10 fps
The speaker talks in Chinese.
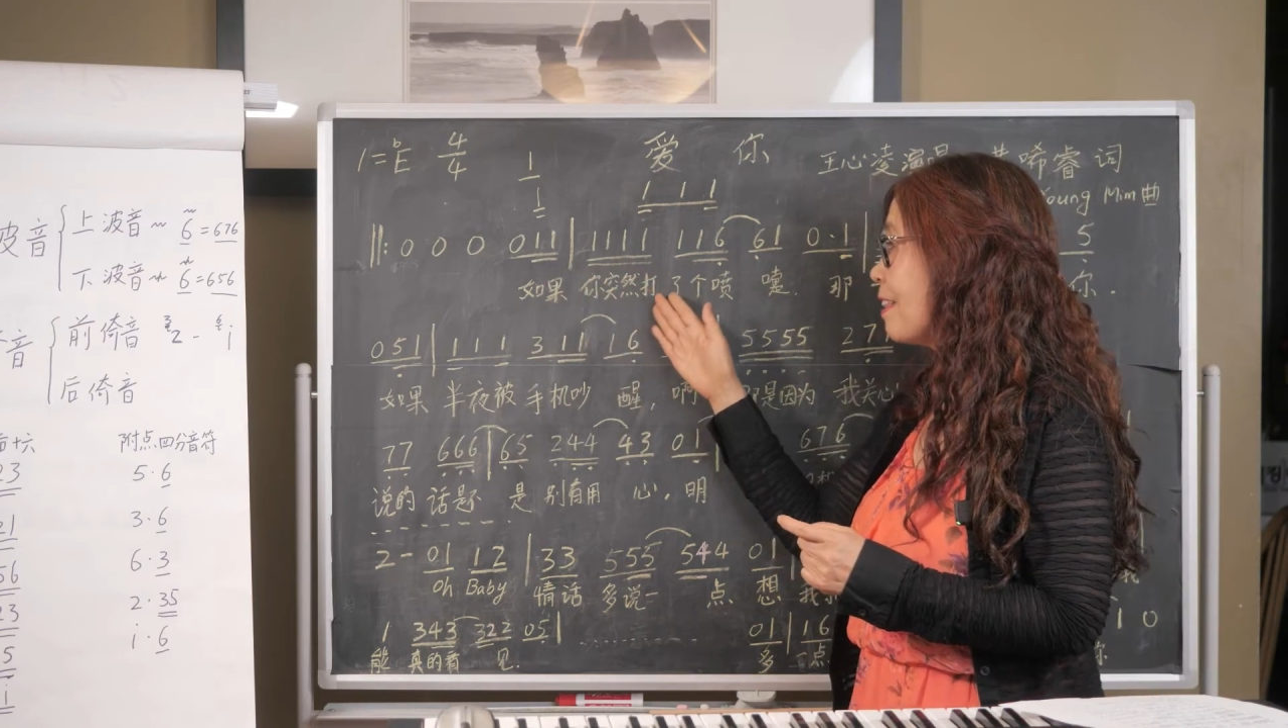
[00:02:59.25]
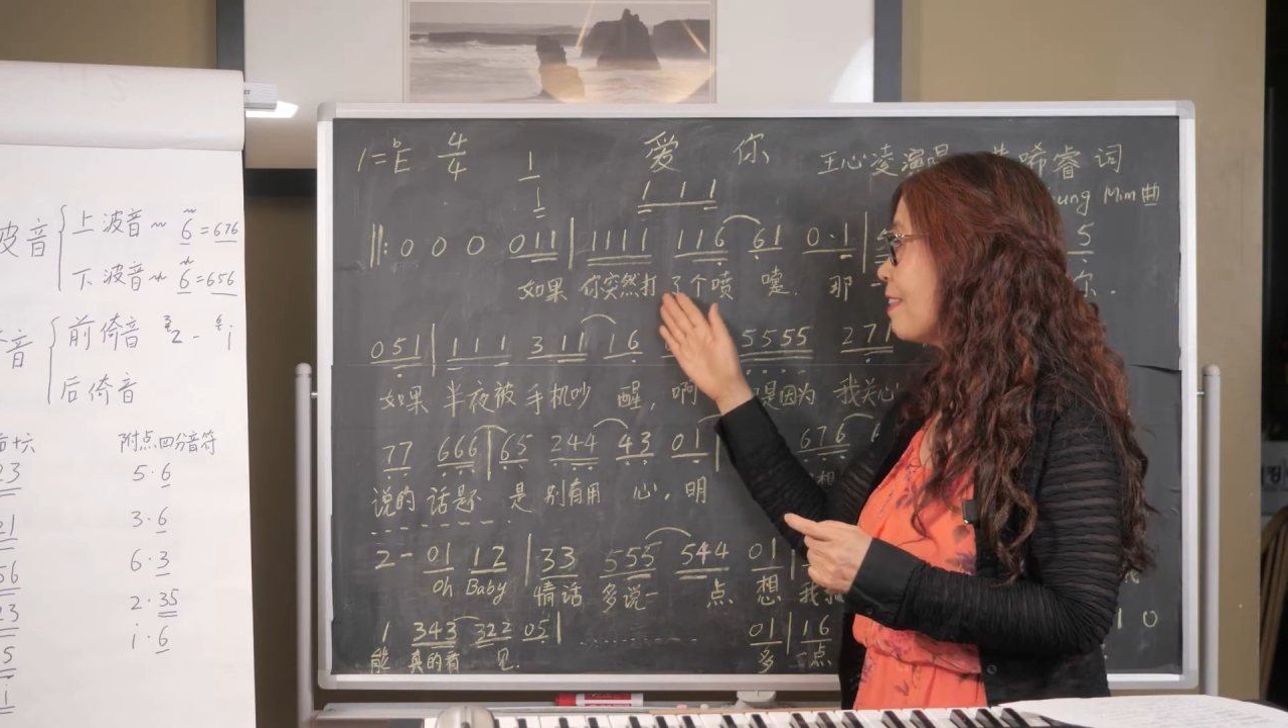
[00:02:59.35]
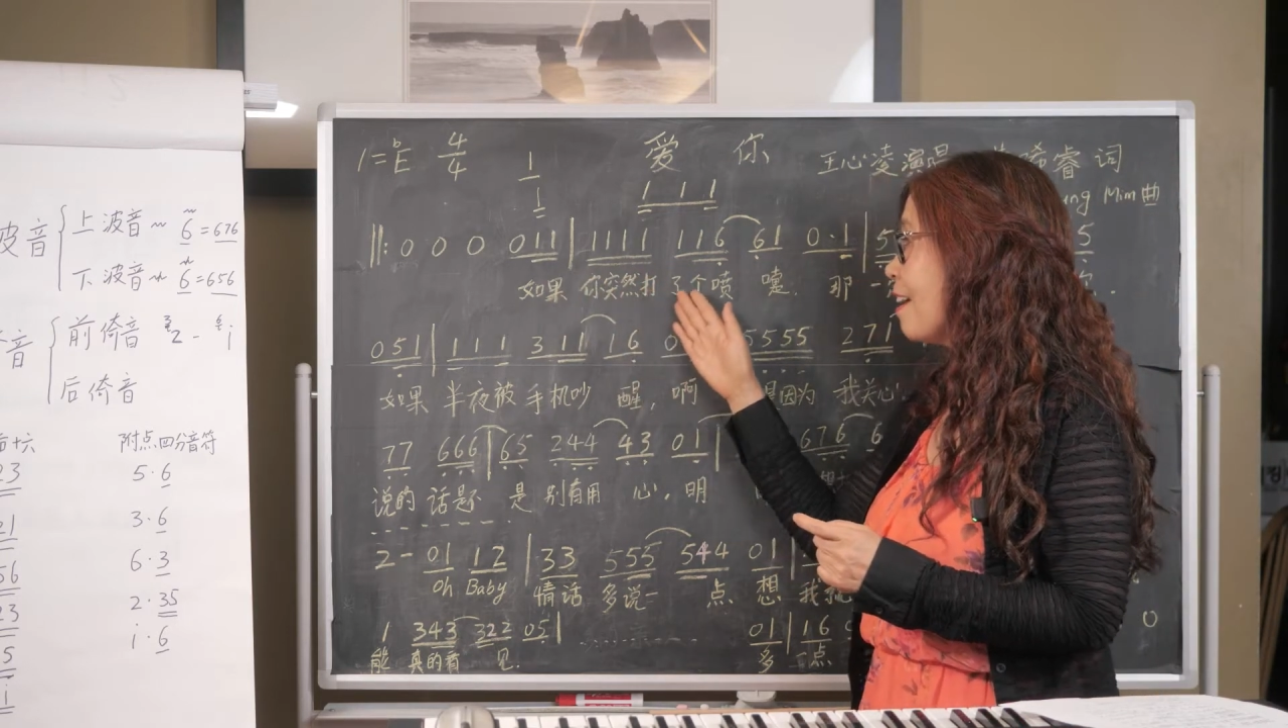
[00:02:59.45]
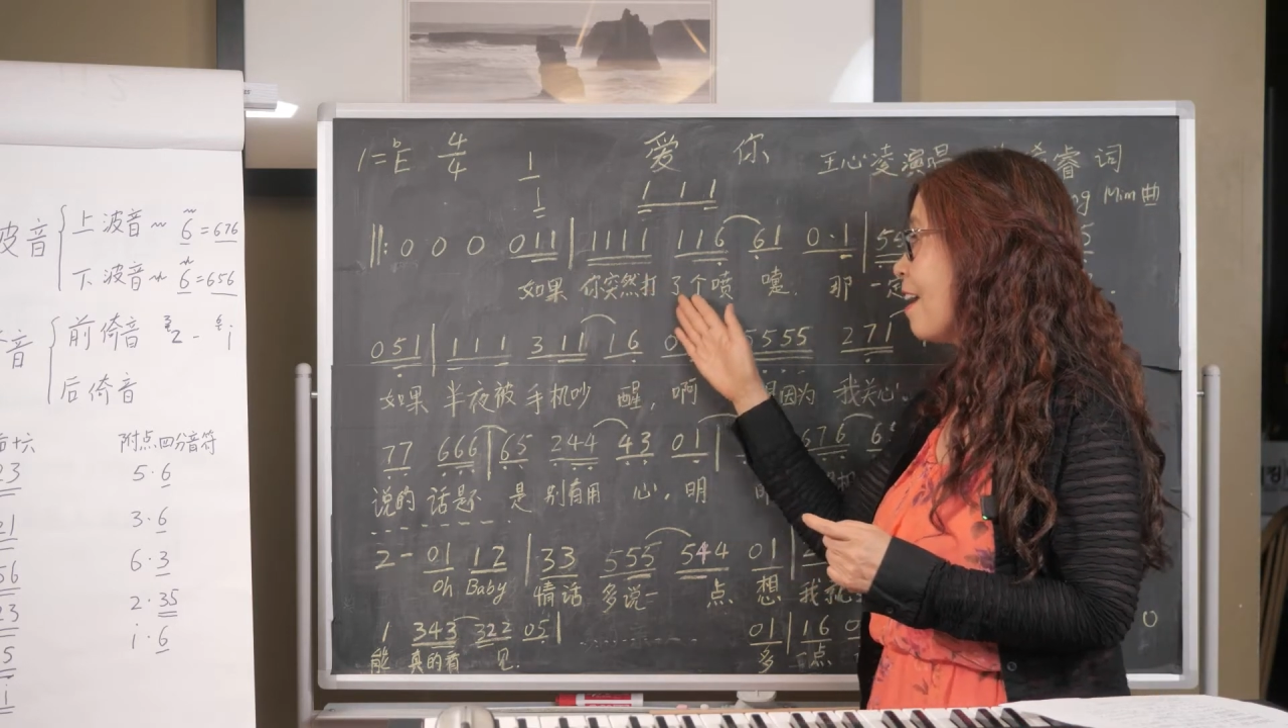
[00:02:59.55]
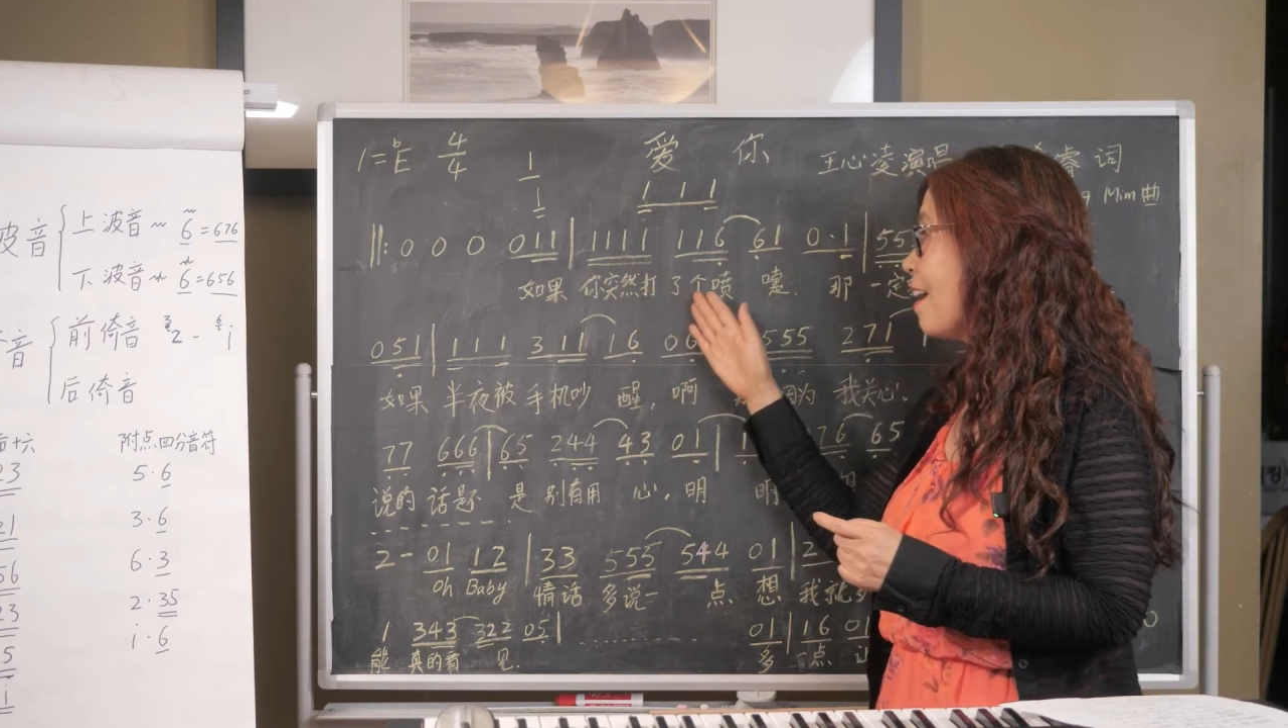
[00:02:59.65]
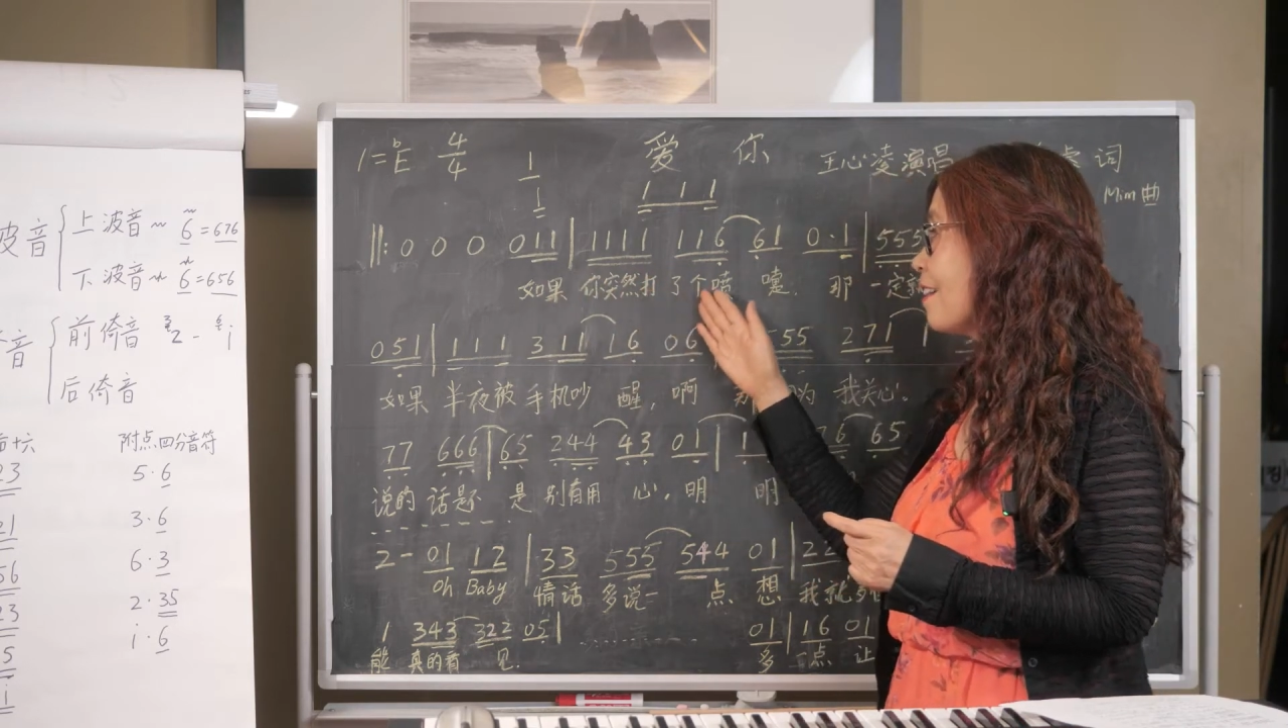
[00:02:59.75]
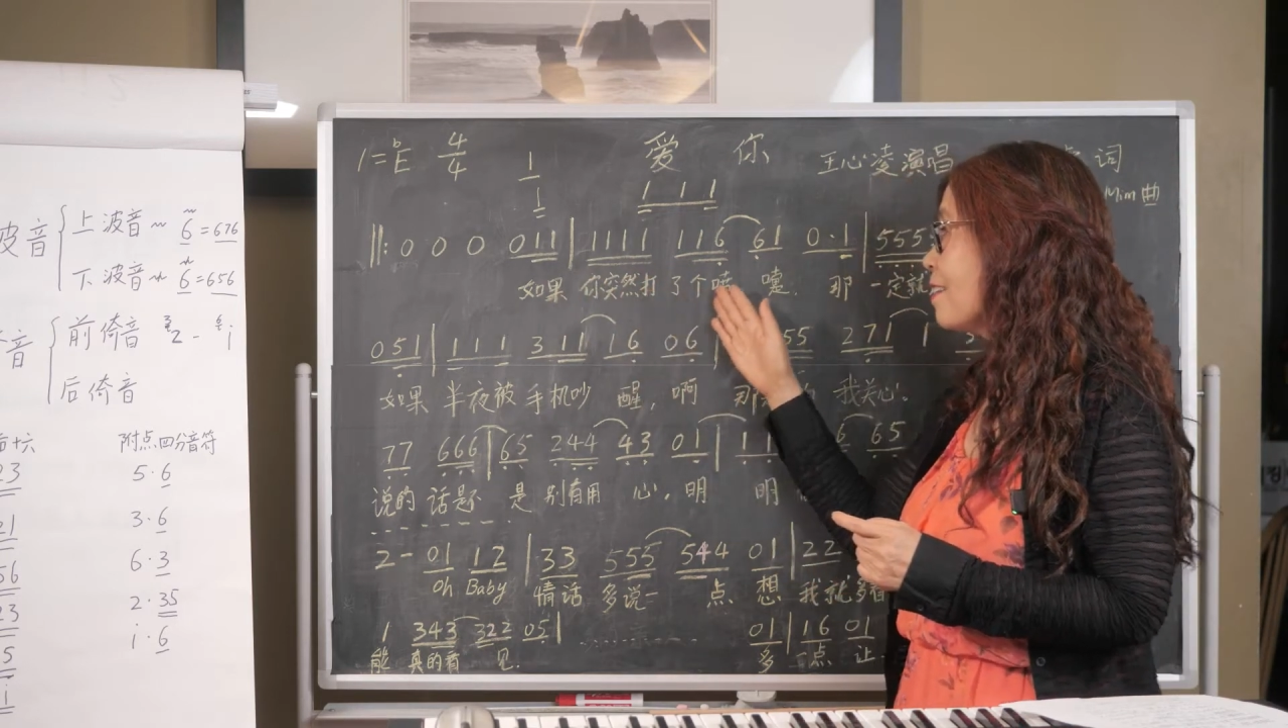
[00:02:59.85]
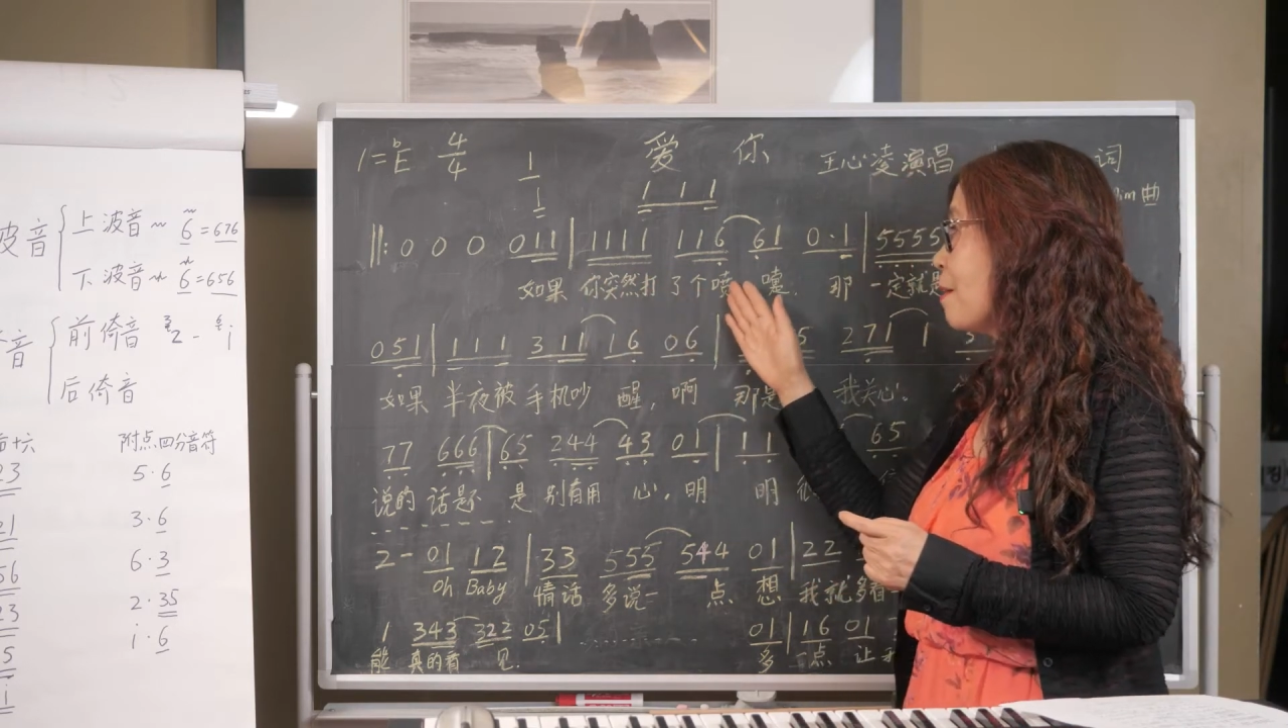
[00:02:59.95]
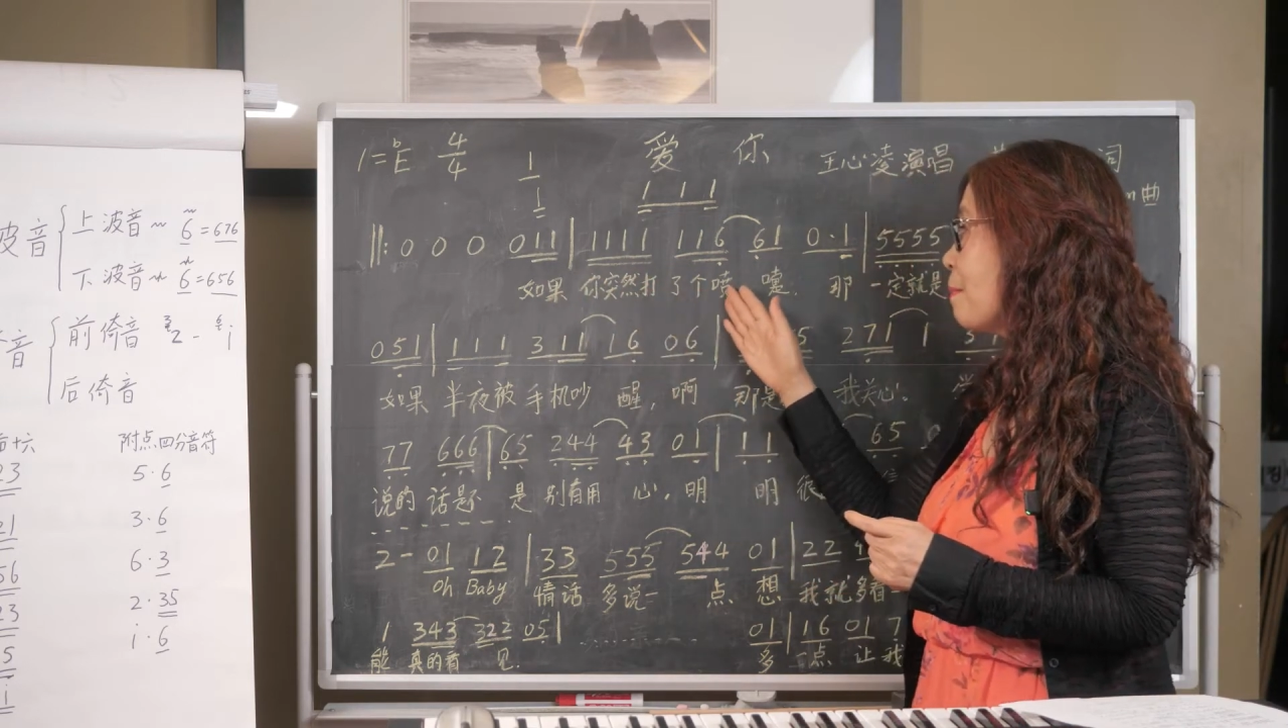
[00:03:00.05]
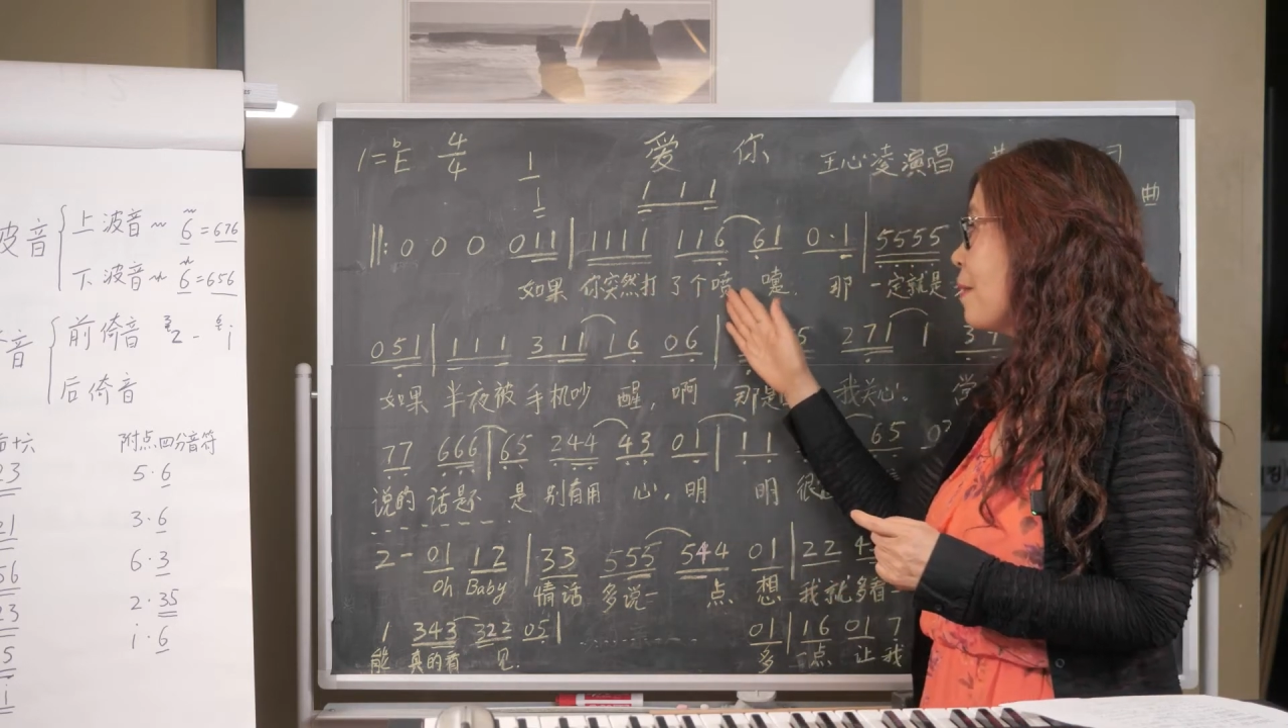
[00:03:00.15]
了个